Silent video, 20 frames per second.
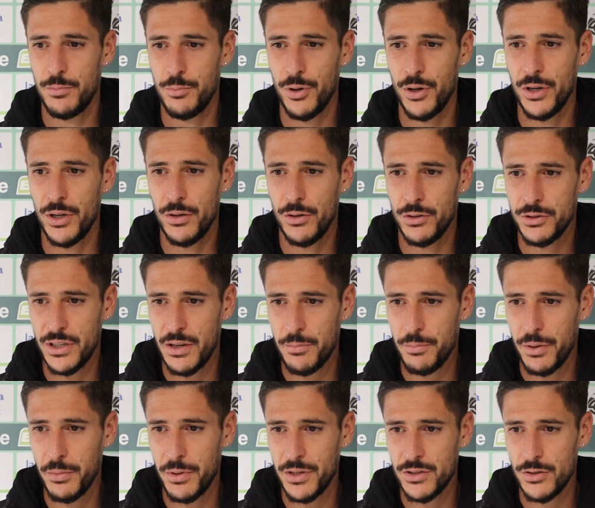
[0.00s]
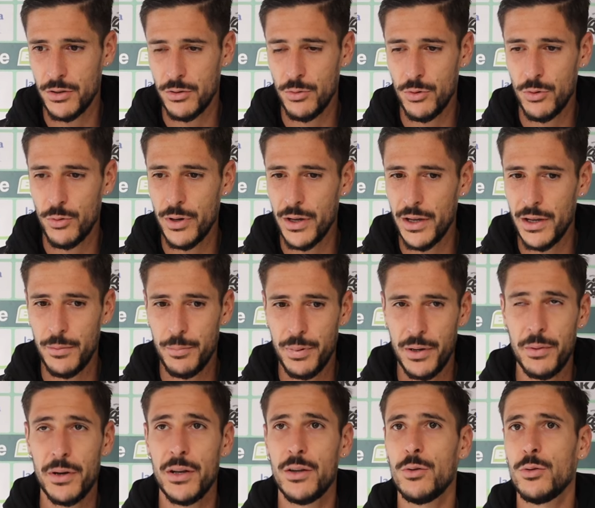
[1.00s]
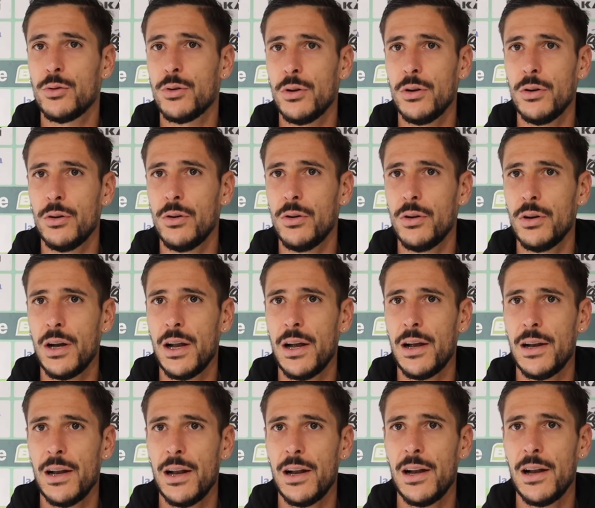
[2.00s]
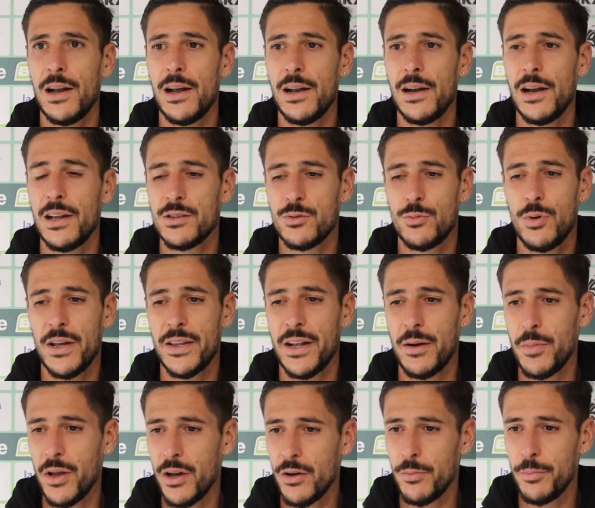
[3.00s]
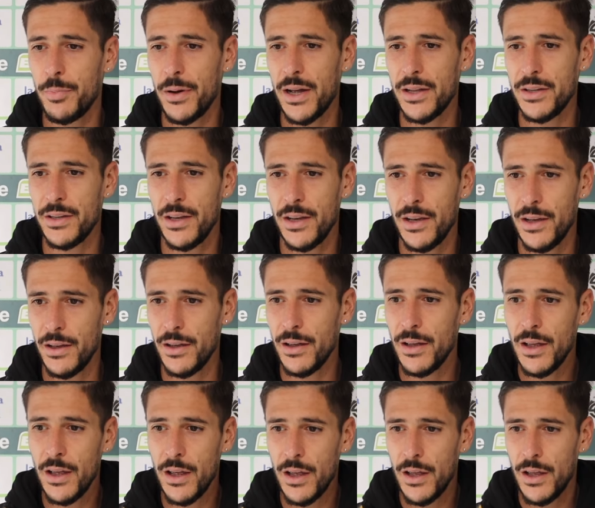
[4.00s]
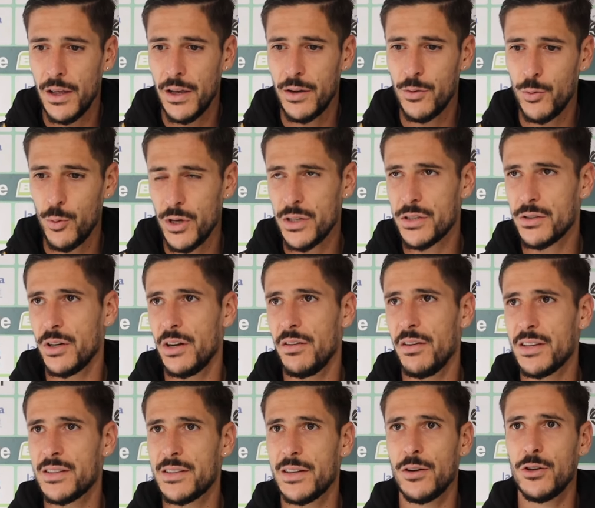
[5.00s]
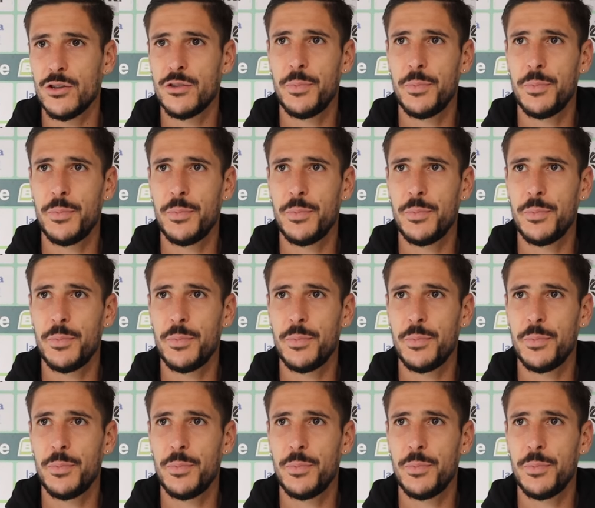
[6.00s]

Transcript: Poi ho sempre messo comunque prima di tutto la, la, la, la squadra, i miei compagni, questo deve essere lo